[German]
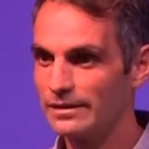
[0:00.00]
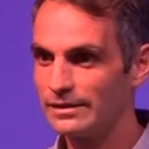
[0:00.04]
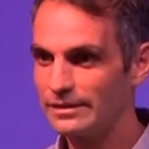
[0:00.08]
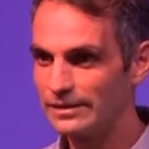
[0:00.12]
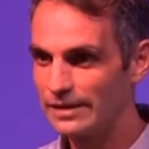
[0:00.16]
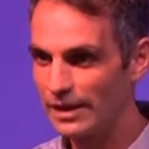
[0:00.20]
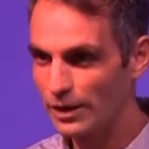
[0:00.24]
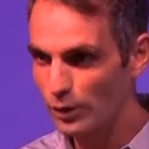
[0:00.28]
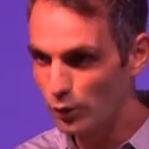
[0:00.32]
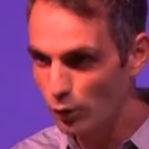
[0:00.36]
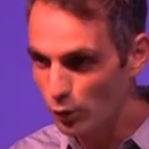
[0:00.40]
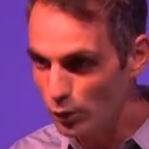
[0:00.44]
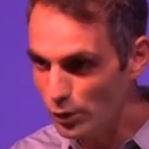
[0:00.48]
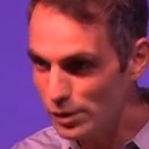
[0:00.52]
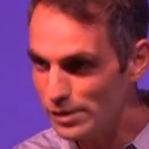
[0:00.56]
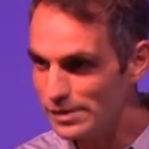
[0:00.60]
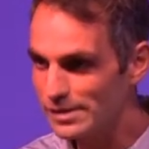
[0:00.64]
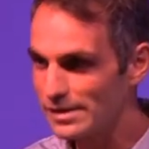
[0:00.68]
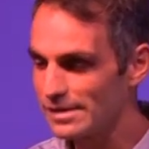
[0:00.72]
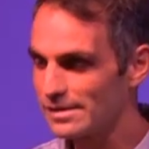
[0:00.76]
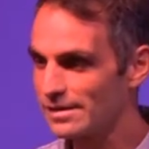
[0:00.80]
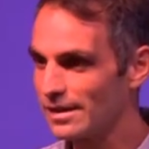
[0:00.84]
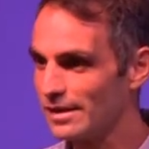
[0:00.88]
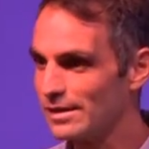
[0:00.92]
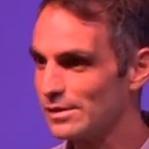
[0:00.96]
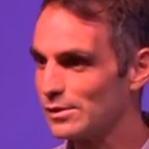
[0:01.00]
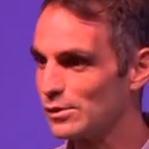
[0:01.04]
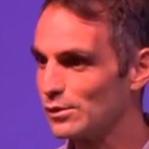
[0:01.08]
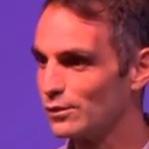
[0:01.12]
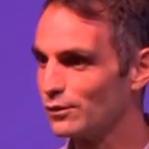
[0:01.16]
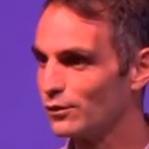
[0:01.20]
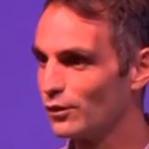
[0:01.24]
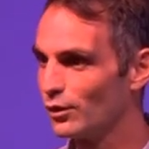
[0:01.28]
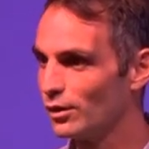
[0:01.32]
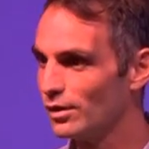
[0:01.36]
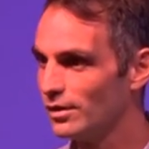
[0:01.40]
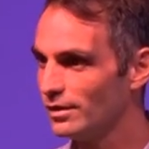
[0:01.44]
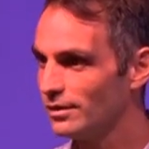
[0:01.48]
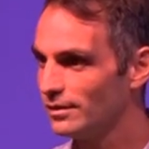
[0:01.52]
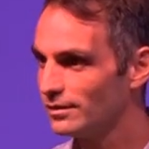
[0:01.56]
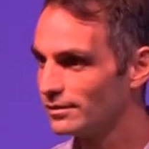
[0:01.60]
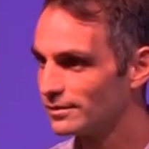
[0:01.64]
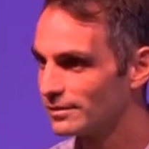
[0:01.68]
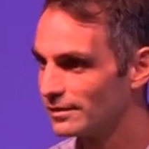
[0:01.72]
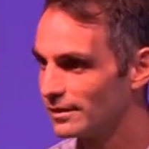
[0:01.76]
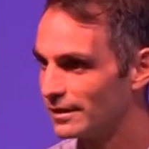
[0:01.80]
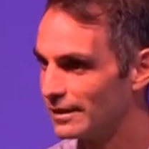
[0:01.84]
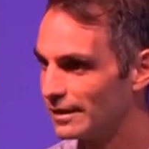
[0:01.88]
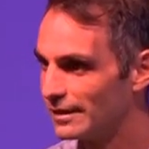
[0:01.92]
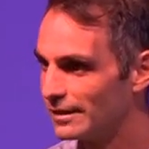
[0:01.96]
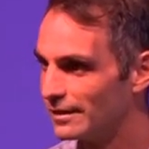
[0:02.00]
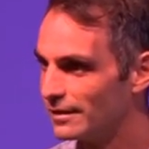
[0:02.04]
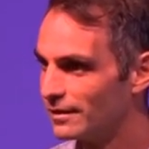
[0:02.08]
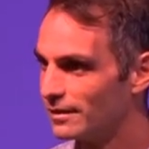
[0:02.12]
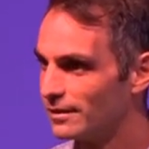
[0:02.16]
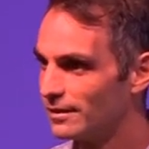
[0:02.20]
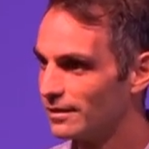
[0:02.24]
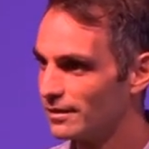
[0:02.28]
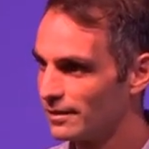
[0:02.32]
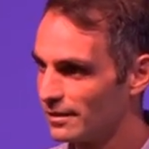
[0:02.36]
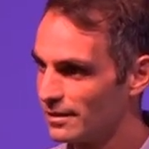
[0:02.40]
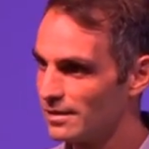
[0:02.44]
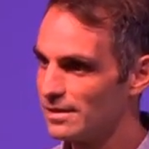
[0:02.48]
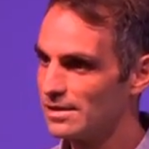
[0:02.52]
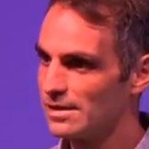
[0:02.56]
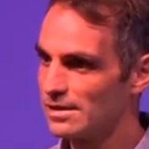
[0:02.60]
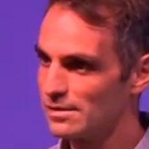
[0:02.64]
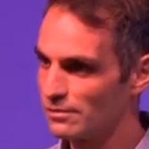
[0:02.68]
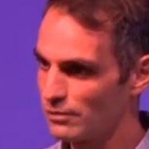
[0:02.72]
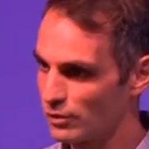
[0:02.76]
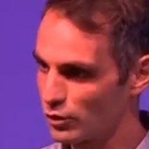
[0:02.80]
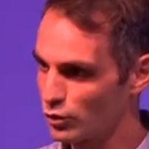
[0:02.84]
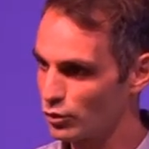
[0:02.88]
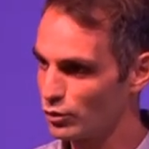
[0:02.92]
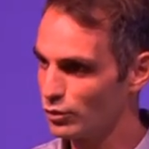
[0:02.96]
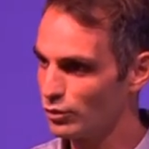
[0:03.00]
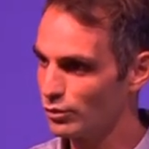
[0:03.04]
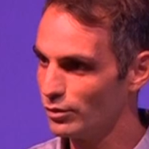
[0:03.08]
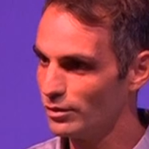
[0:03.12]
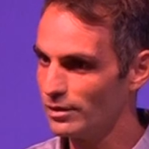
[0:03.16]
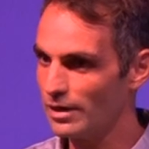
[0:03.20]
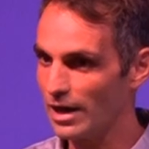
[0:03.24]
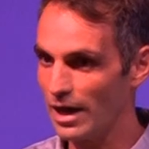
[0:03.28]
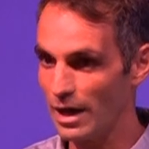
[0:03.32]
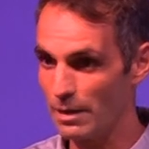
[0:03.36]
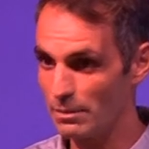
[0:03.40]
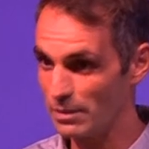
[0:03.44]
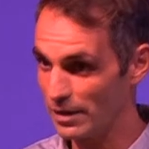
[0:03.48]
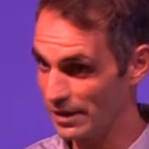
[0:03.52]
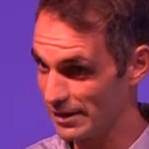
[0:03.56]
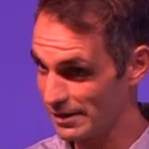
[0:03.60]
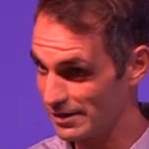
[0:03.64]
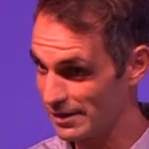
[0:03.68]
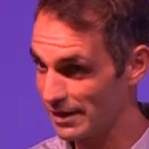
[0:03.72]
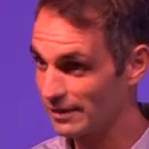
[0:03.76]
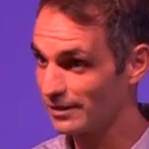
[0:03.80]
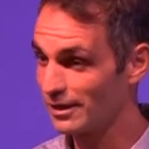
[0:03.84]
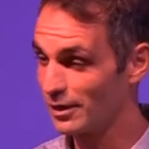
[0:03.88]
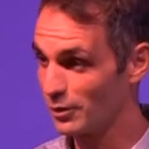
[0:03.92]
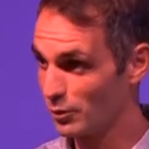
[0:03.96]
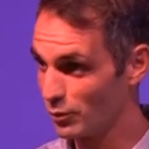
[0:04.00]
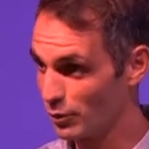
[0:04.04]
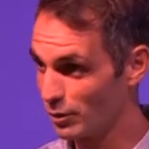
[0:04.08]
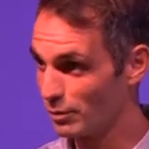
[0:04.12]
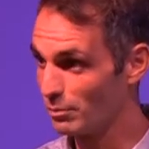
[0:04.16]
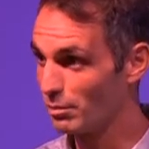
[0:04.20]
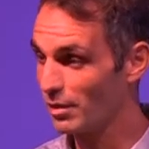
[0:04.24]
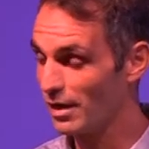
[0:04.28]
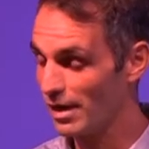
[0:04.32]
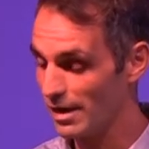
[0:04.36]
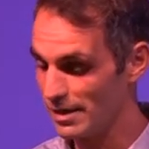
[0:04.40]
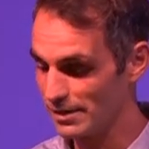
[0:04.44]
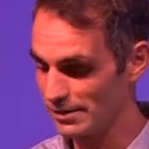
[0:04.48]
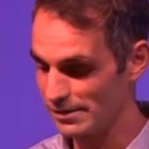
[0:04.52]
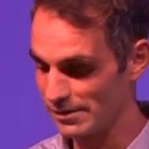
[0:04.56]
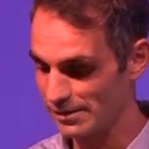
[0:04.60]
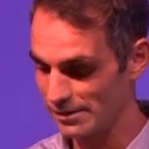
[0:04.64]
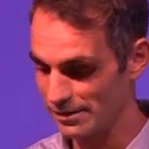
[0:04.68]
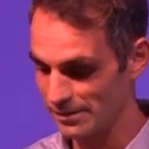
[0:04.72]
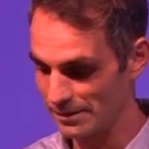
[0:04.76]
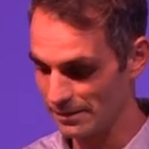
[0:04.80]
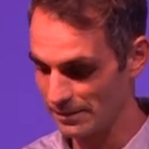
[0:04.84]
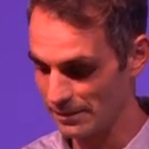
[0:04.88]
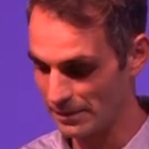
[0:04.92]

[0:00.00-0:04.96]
Der Größte sein zu wollen, ist zwar schön, aber es hat einen hohen Preis.